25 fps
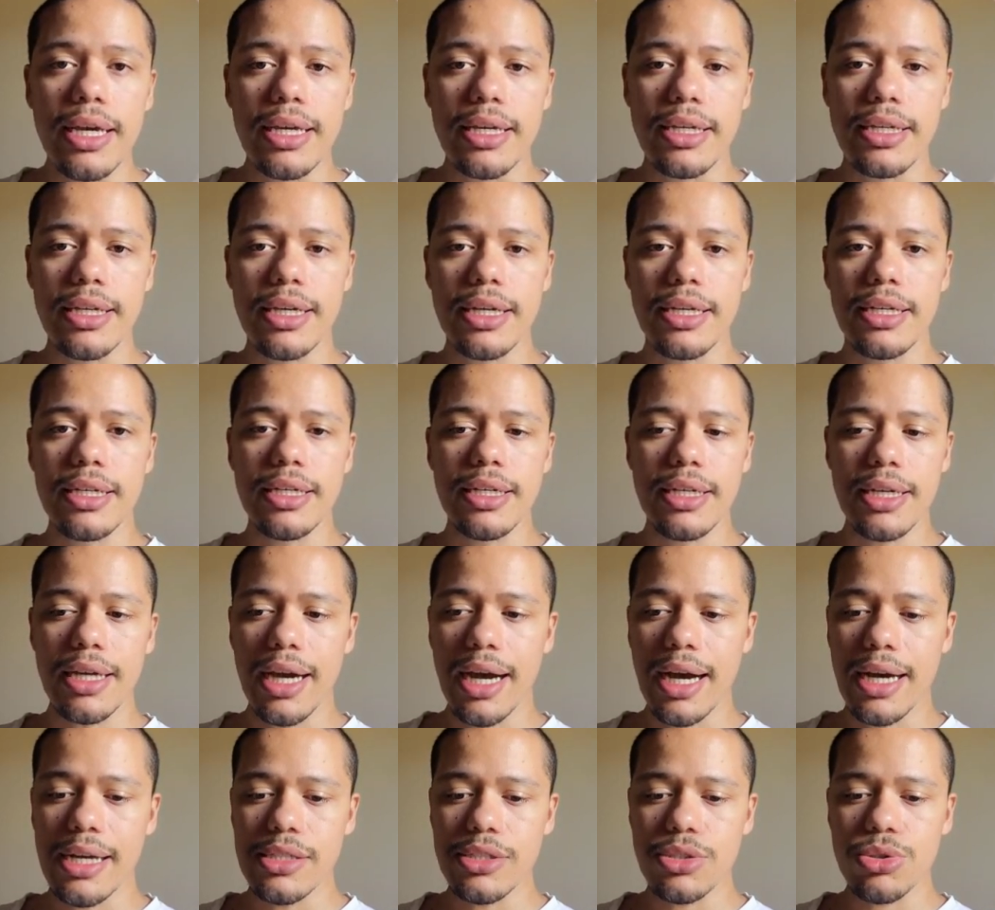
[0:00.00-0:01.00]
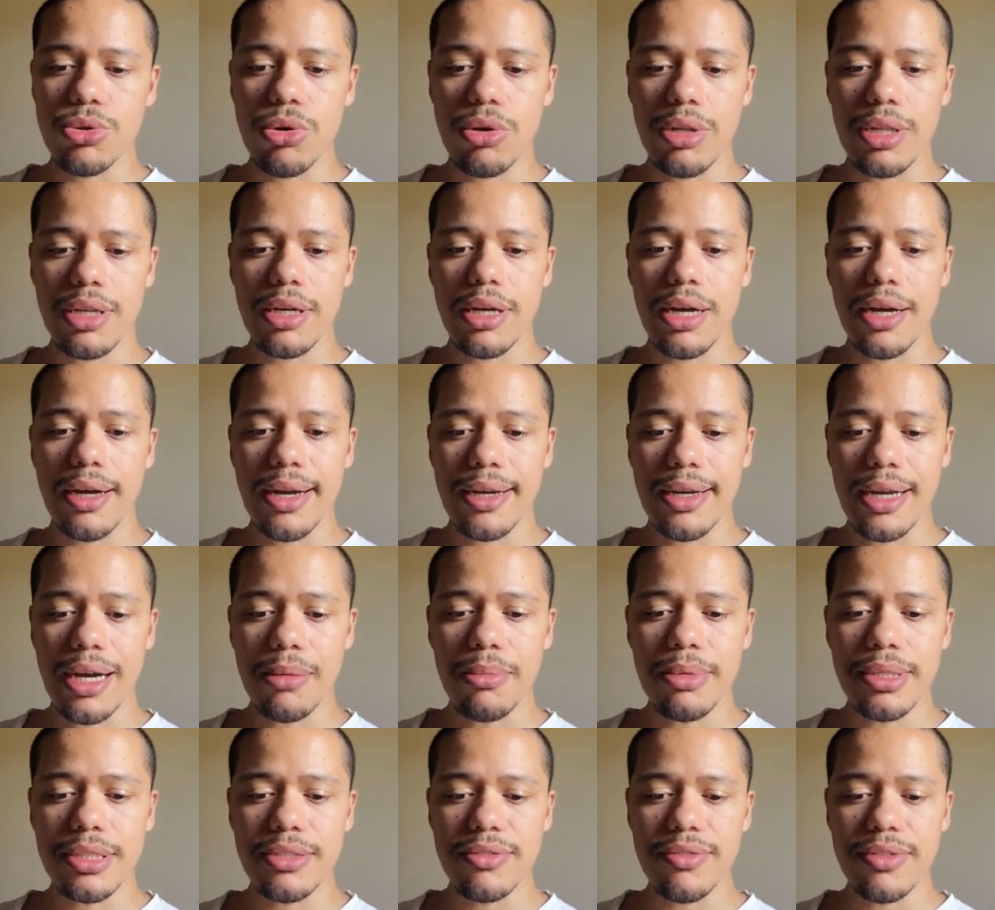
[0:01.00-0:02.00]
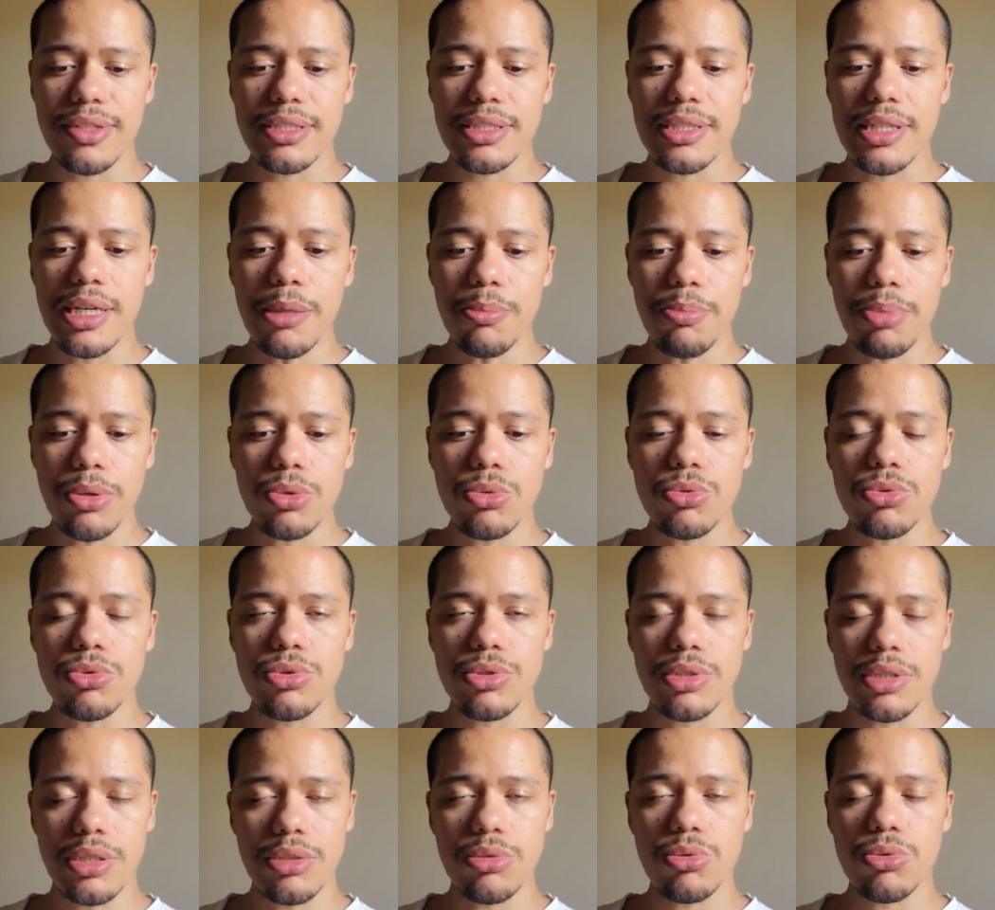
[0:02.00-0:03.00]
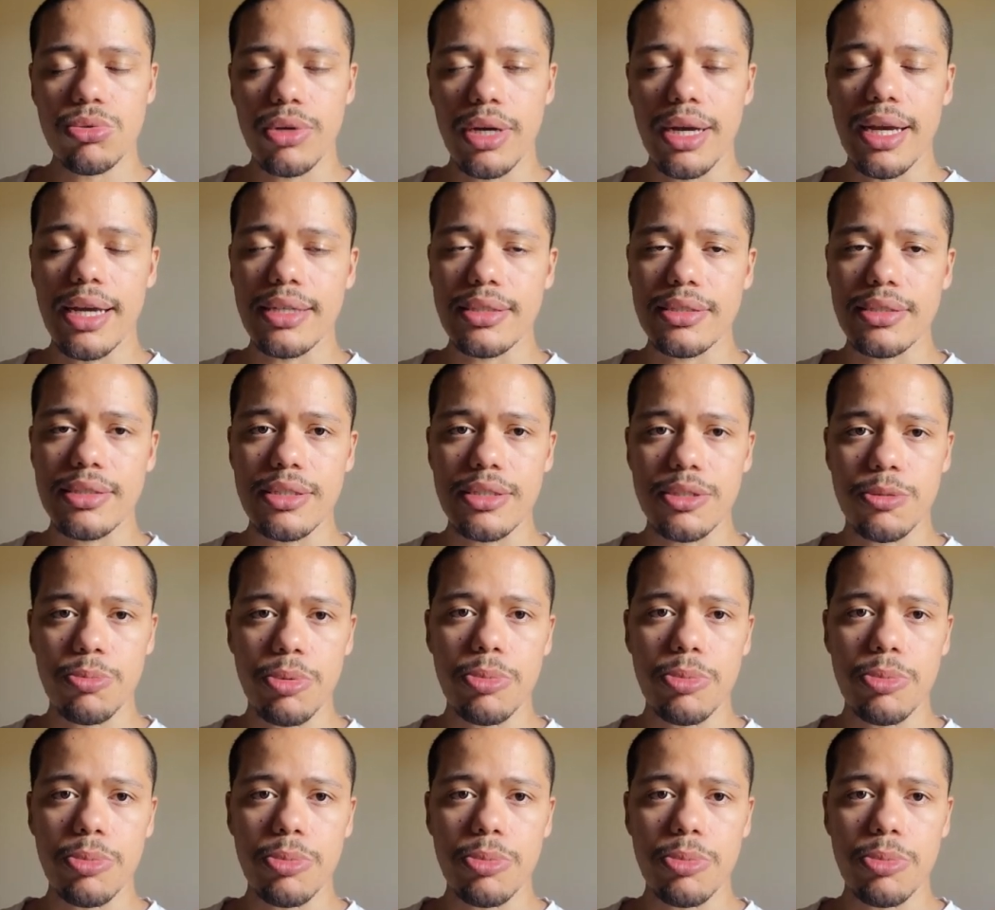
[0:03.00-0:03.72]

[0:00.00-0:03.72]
E aí a escola acaba às vezes reproduzindo essas,